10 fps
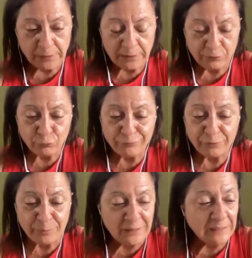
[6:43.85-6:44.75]
la sua
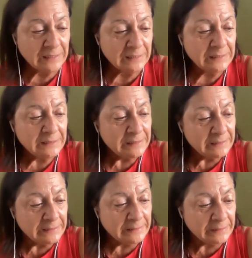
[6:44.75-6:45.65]
famiglia
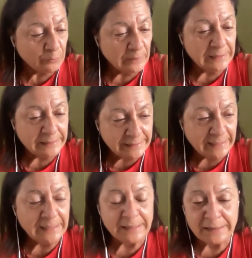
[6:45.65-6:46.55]
è, quella che
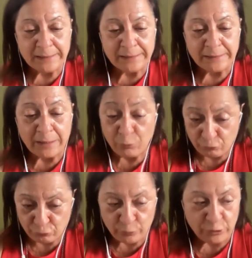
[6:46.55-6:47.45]
ha, eh, ha
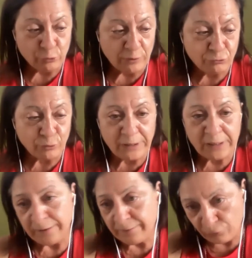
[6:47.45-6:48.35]
costruito la sua
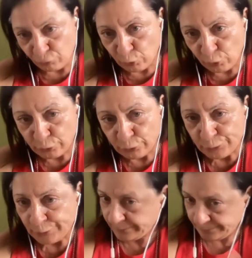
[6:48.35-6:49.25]
ricchezza sul
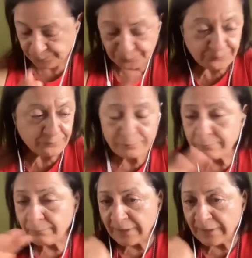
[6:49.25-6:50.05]
cotone Ecco.